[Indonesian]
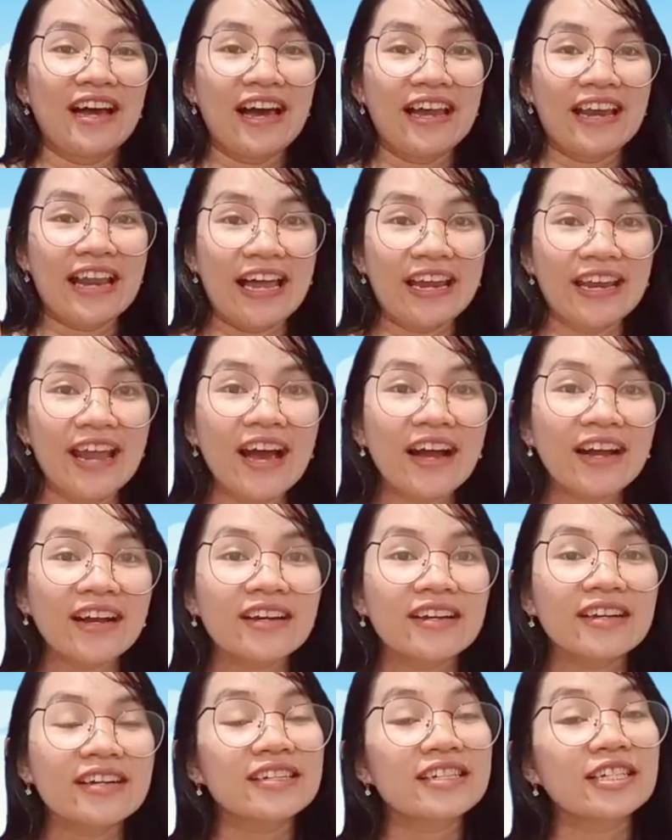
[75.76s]

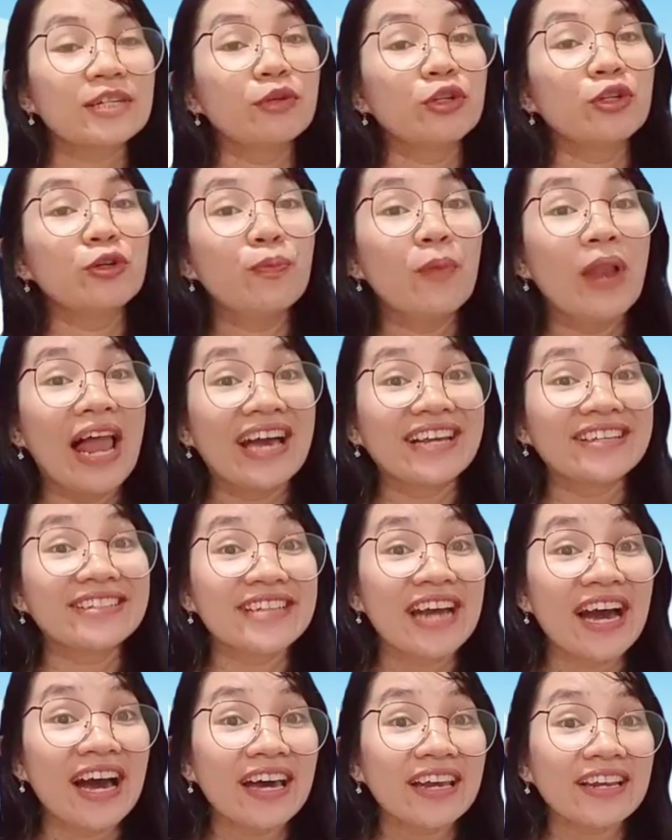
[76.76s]
Anak-anak, sebelum
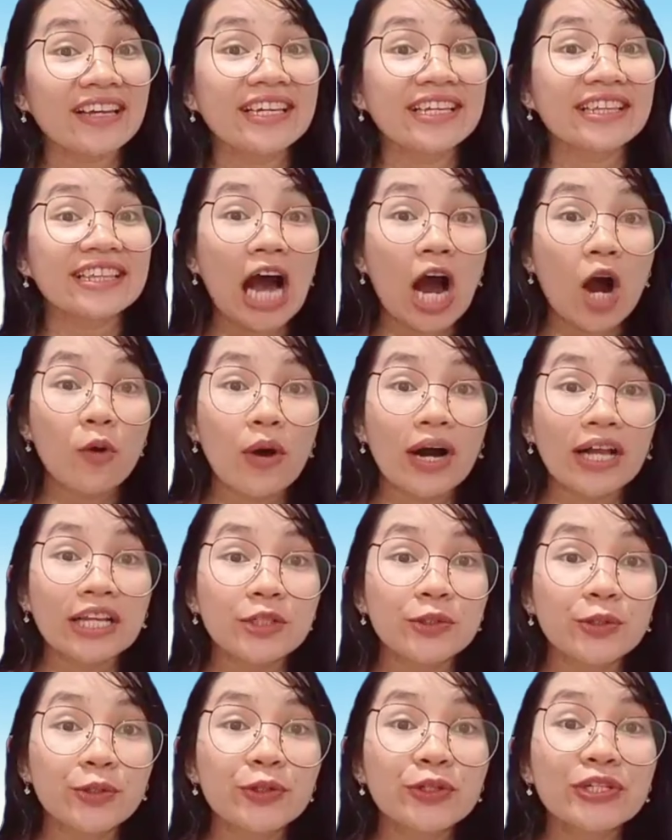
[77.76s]
belajar, kita
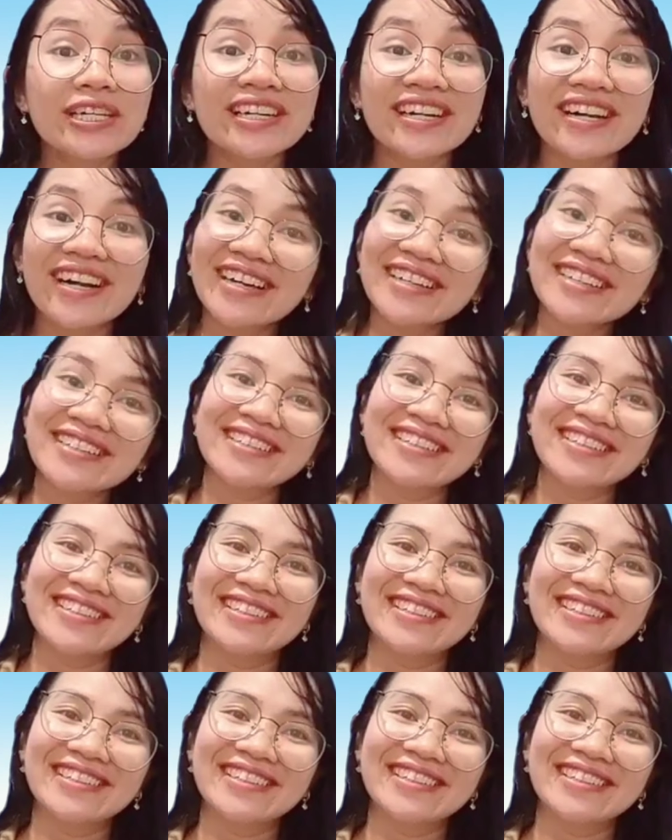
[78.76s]
awali dulu dengan